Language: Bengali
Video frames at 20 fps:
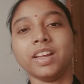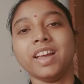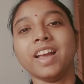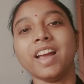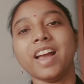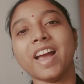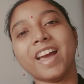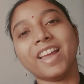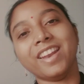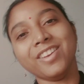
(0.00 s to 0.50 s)

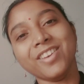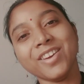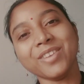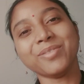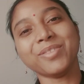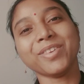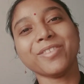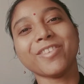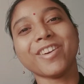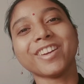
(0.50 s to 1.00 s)
মাখবো বলে
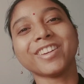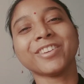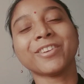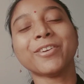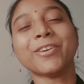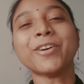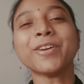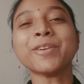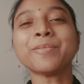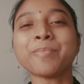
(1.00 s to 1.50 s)
এভরিওয়ান
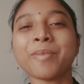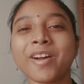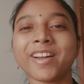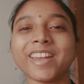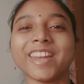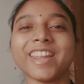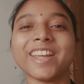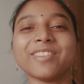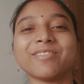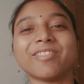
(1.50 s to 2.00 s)
গুড
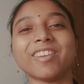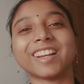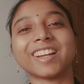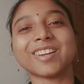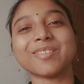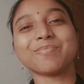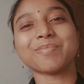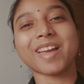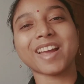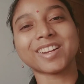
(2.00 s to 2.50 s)
মর্নিং
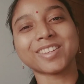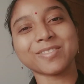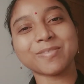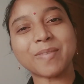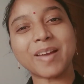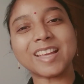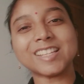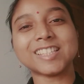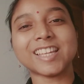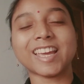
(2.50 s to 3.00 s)
ওয়েলকাম ব্যাক টু
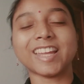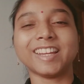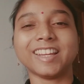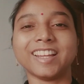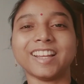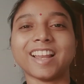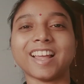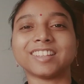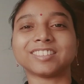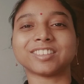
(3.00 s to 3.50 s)
মাই চ্যানেল